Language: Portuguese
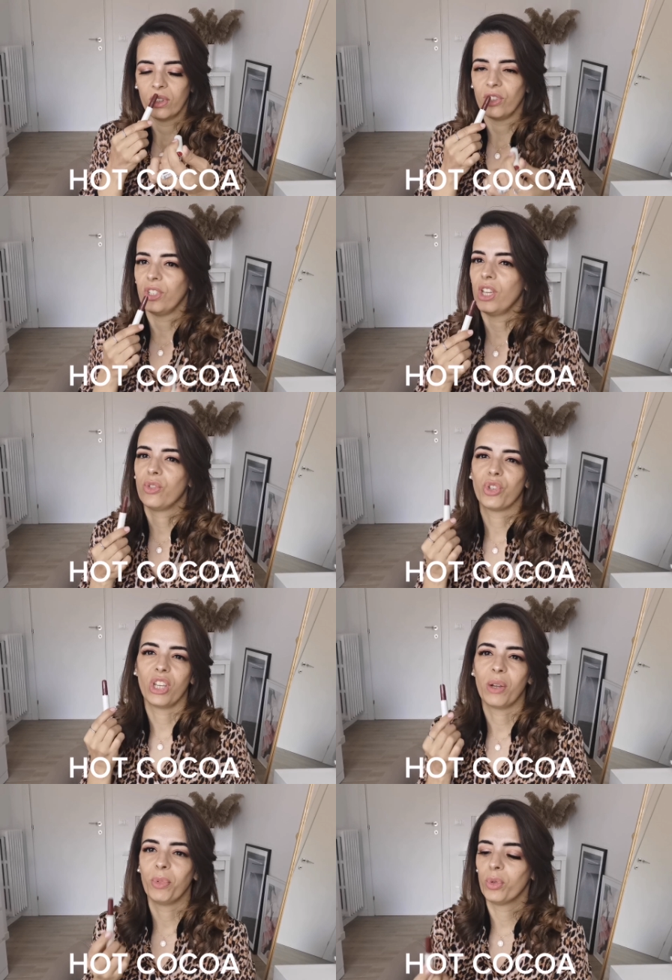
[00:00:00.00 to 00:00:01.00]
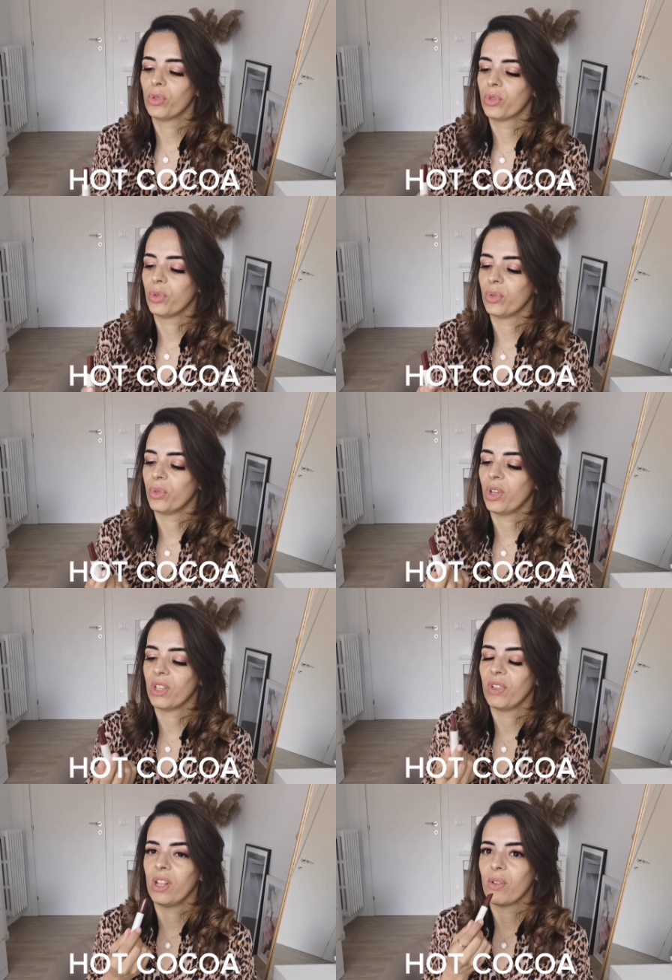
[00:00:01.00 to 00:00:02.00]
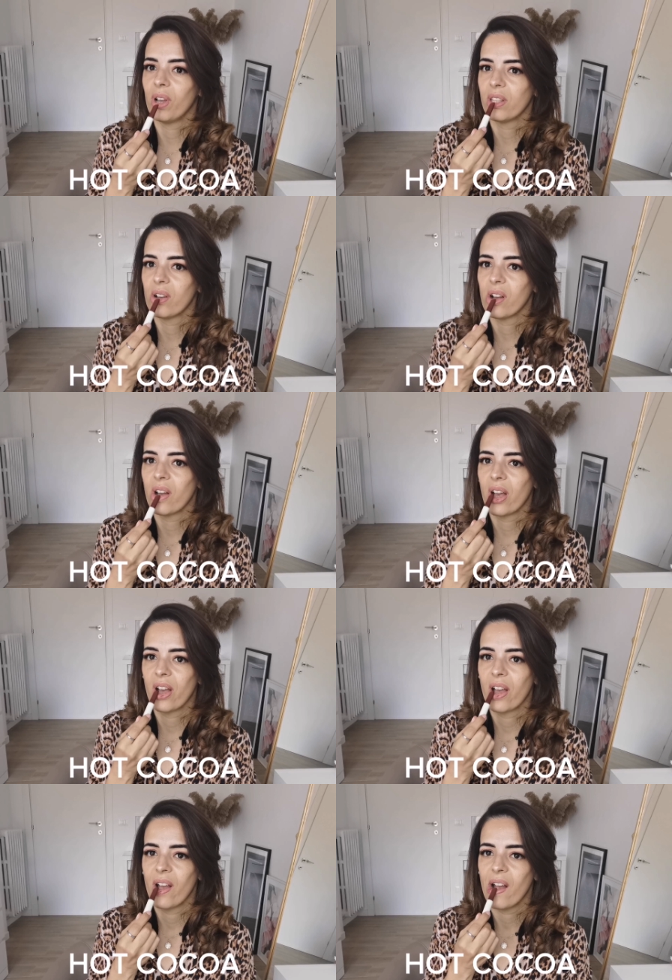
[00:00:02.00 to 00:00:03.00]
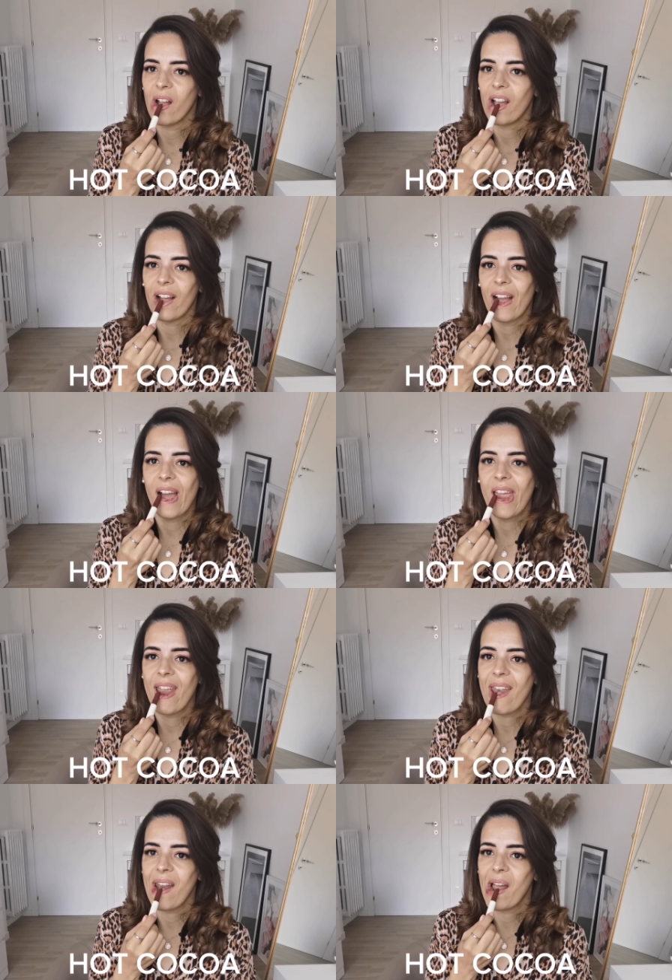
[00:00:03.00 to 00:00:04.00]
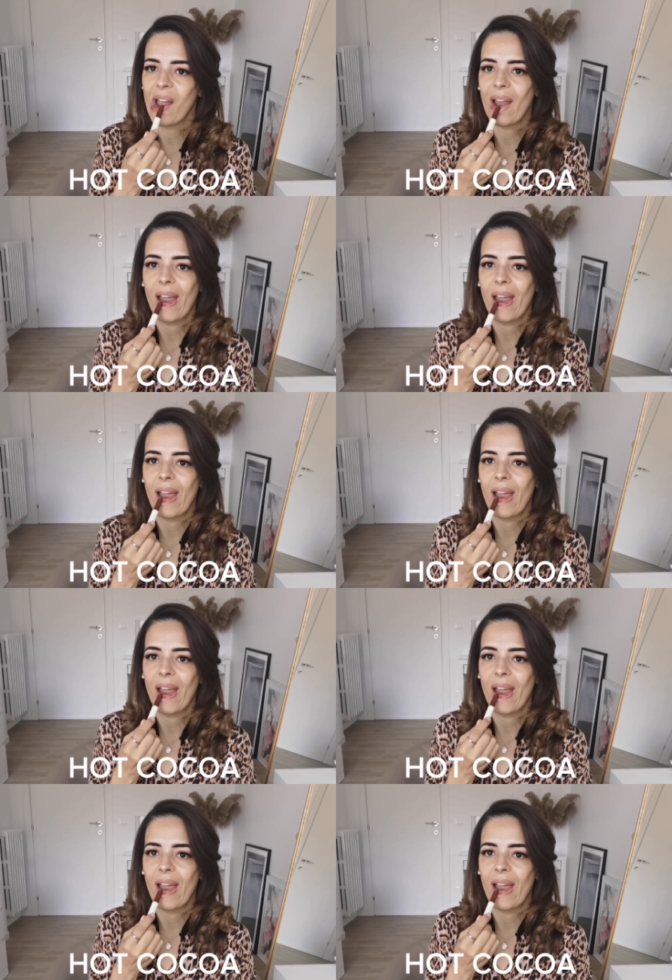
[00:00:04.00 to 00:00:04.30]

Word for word: Gente, o cheiro é muito gostoso. Ó, tá vendo? Ele é quase a cacaera. Né?